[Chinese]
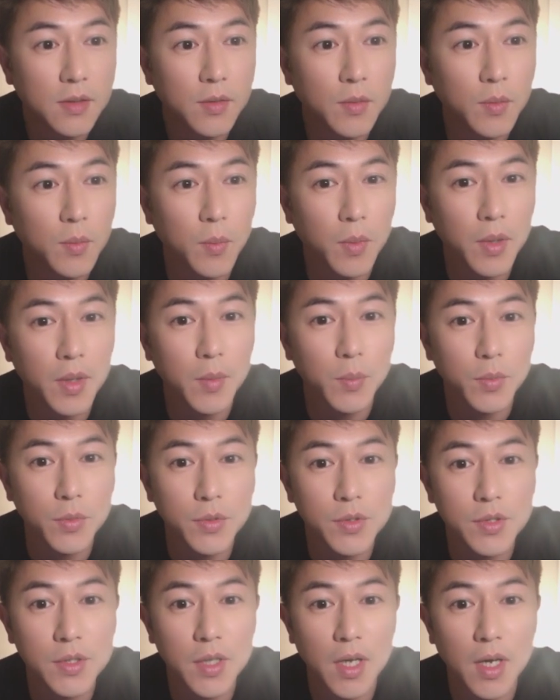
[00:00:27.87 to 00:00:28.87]
我也不
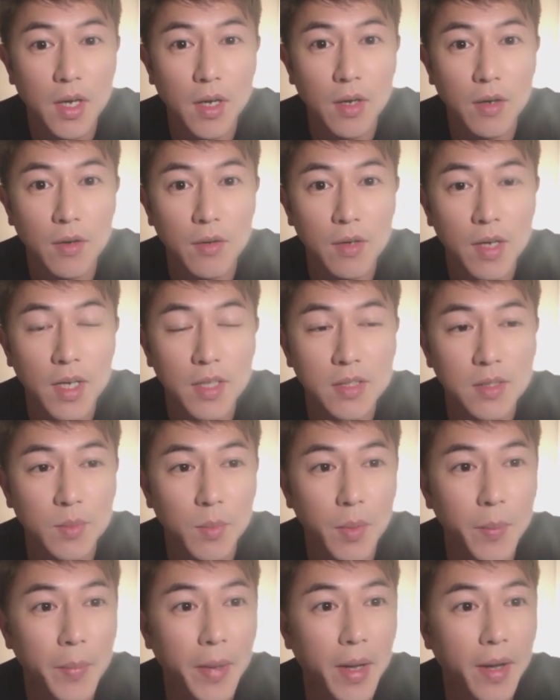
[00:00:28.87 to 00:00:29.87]
知道该怎么
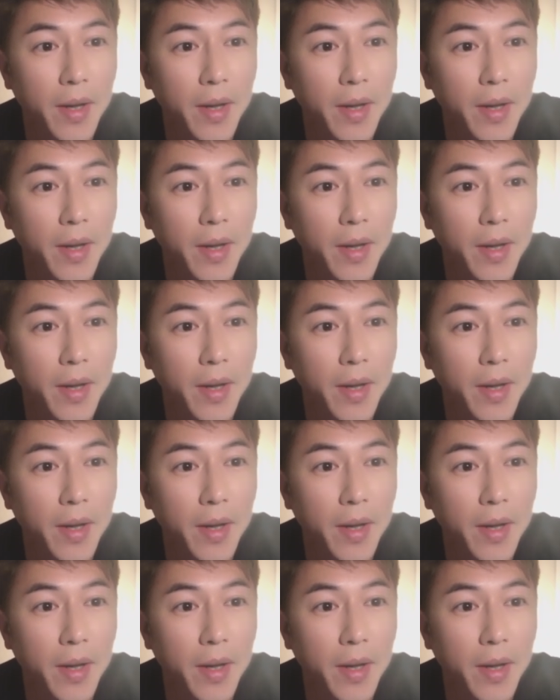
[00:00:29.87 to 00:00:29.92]
办。